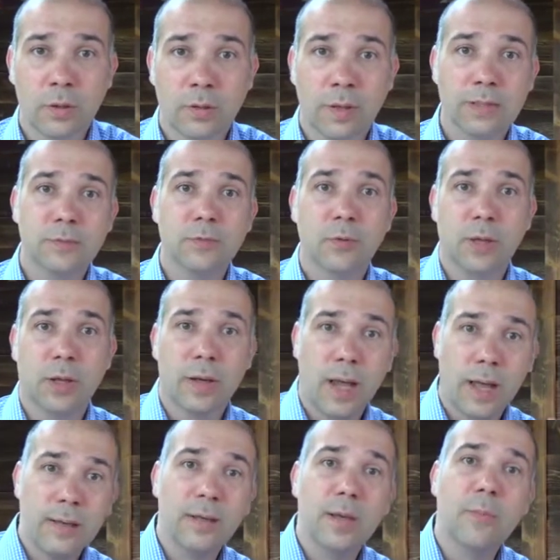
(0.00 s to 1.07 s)
Das wird dann
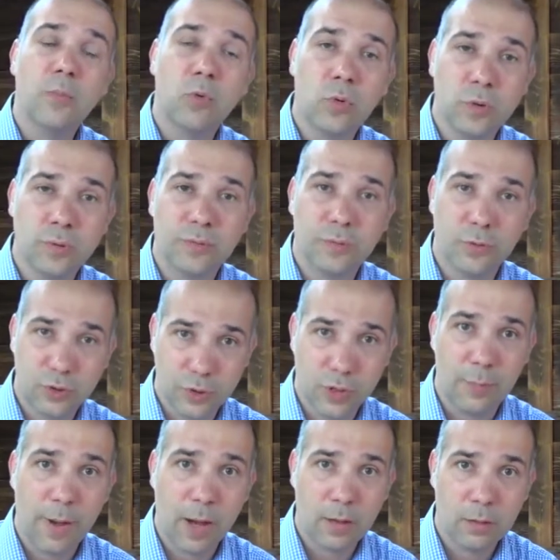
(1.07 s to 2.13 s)
an dem Morgen frisch
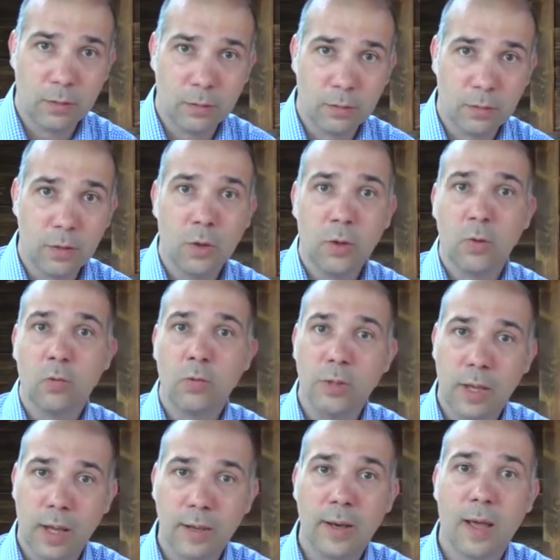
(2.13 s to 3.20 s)
gebacken
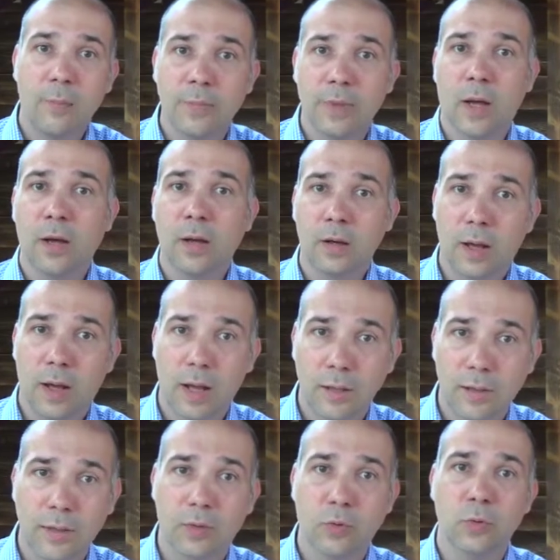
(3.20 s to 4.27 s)
und dann am Tag
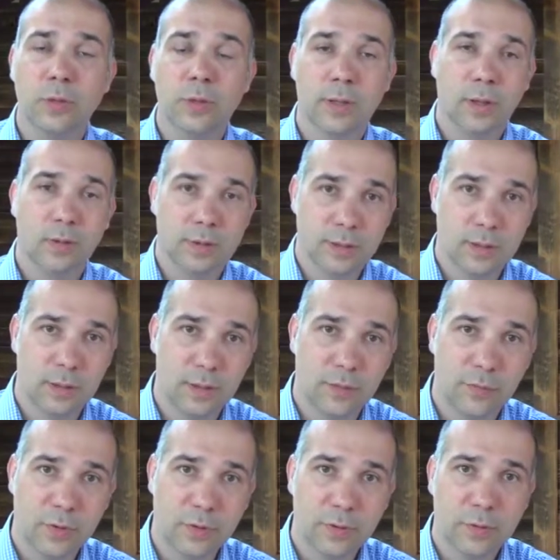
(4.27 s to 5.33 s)
an die Kunden
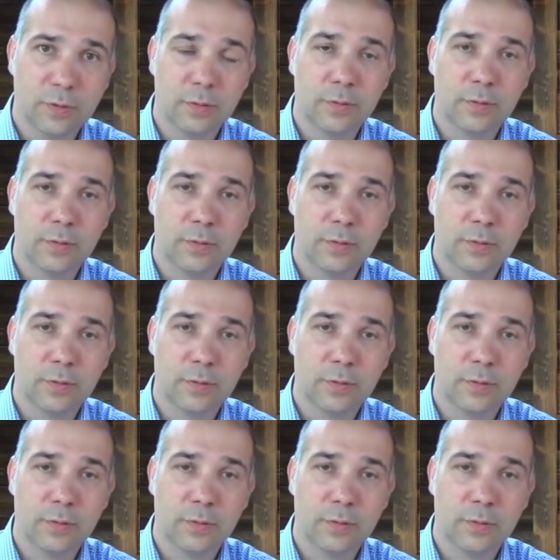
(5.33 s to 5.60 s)
ausgeliefert.